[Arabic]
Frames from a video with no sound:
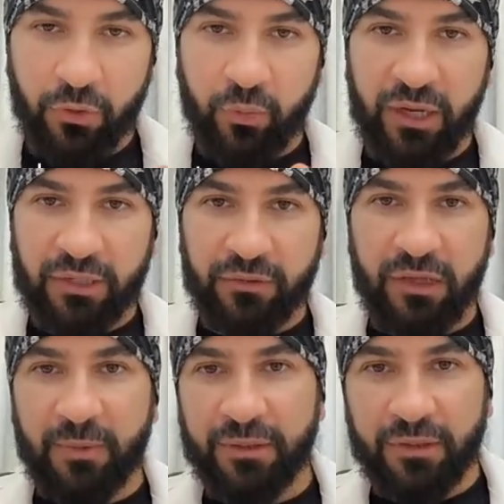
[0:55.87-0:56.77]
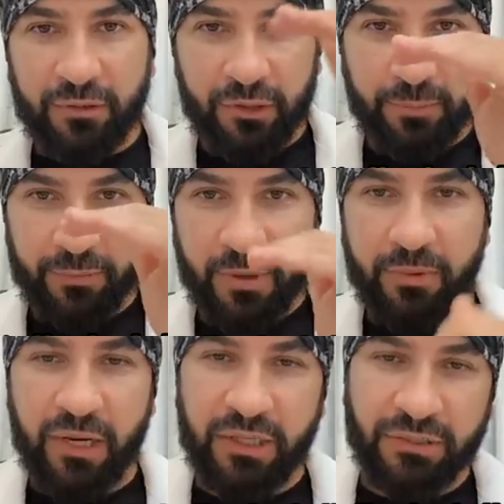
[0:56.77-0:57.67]
ولكن دائما نحب نبدا
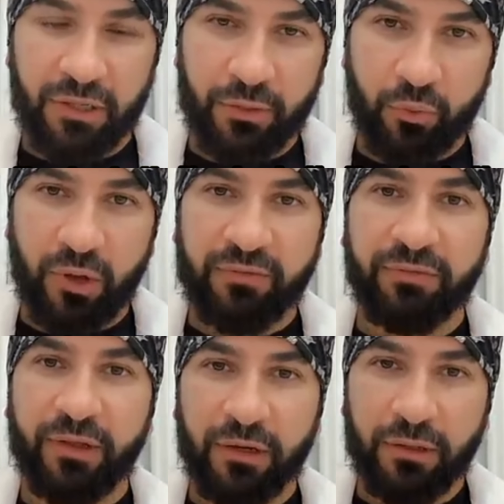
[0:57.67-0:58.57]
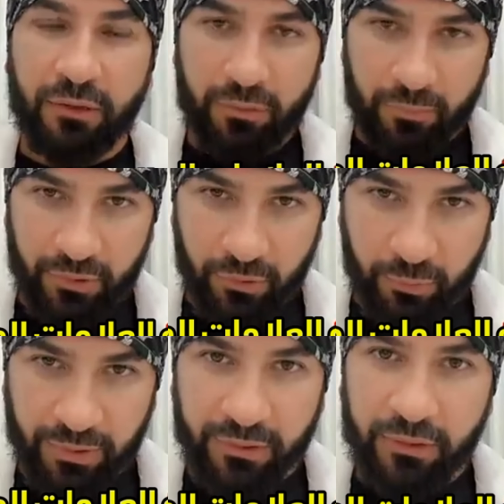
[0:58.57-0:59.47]
بالليزر لانه افضل من
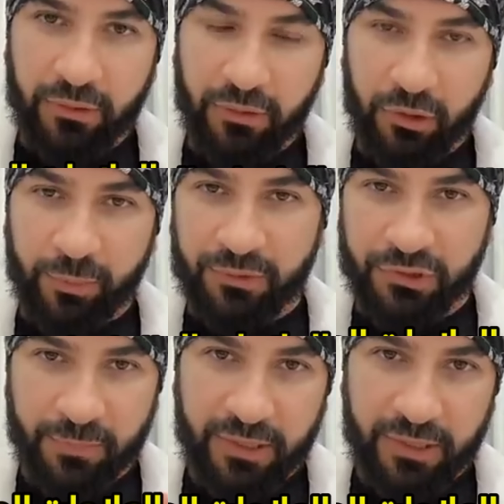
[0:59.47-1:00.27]
الابر الابر تجي